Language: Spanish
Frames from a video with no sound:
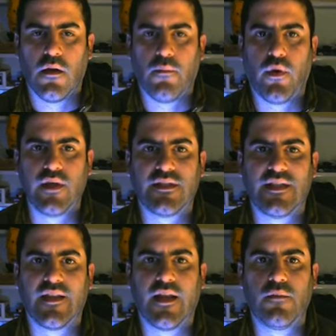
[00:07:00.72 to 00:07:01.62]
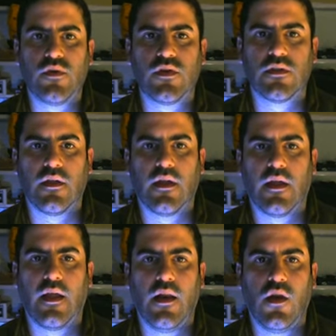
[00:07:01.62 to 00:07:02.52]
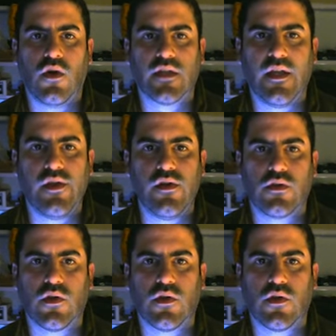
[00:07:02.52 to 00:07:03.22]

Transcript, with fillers: Pues ya tenemos los anillos